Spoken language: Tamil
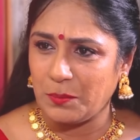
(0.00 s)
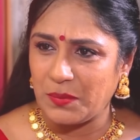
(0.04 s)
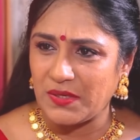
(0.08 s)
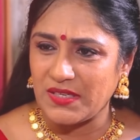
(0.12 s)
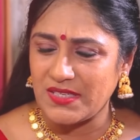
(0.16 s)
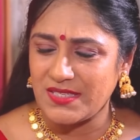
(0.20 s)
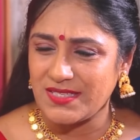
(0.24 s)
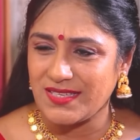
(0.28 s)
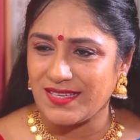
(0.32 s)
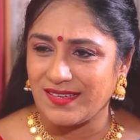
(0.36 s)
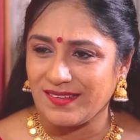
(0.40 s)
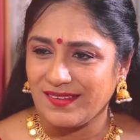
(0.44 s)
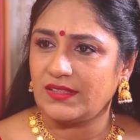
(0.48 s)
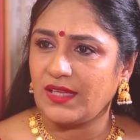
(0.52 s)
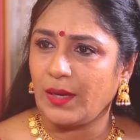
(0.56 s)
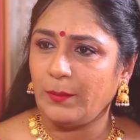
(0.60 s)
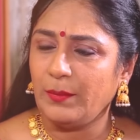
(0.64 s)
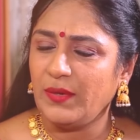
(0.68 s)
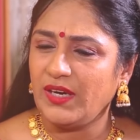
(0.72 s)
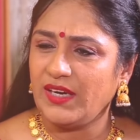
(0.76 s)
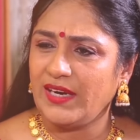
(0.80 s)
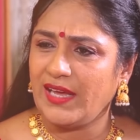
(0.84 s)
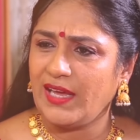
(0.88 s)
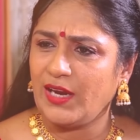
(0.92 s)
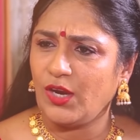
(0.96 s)
பர்சன்
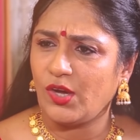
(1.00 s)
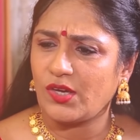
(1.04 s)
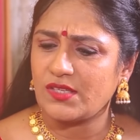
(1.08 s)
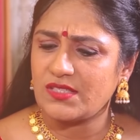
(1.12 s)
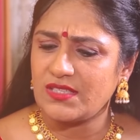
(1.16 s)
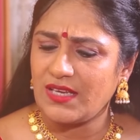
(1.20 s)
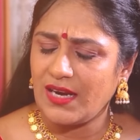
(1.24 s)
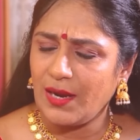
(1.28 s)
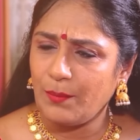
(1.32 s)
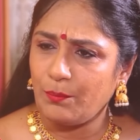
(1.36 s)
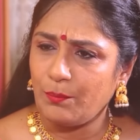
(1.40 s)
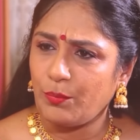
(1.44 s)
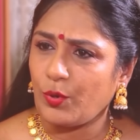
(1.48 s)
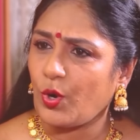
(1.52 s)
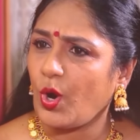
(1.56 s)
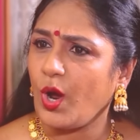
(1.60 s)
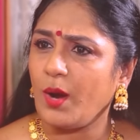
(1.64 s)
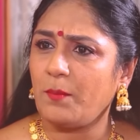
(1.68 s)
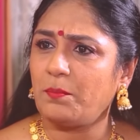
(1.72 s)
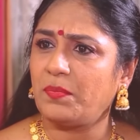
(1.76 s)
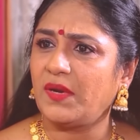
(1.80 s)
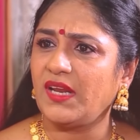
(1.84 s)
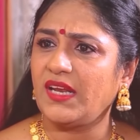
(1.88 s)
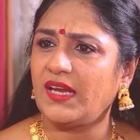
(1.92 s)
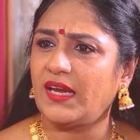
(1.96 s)
தமிழ் டைலாக்ஸ் எல்லாம்
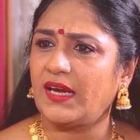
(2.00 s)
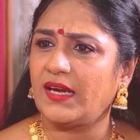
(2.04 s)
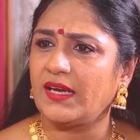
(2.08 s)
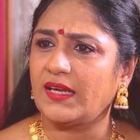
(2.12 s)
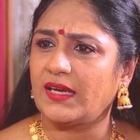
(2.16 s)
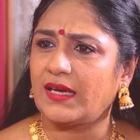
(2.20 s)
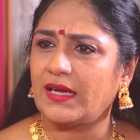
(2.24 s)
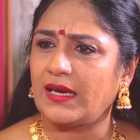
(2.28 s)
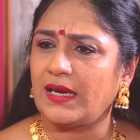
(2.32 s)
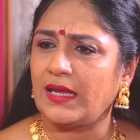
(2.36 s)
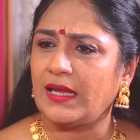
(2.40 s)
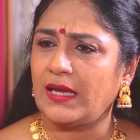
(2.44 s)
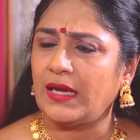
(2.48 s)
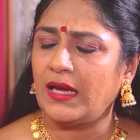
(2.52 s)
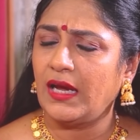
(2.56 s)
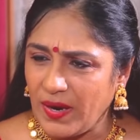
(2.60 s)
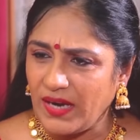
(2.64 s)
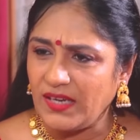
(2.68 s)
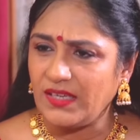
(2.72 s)
ப்ராம்ப்டிங் எடுக்கலை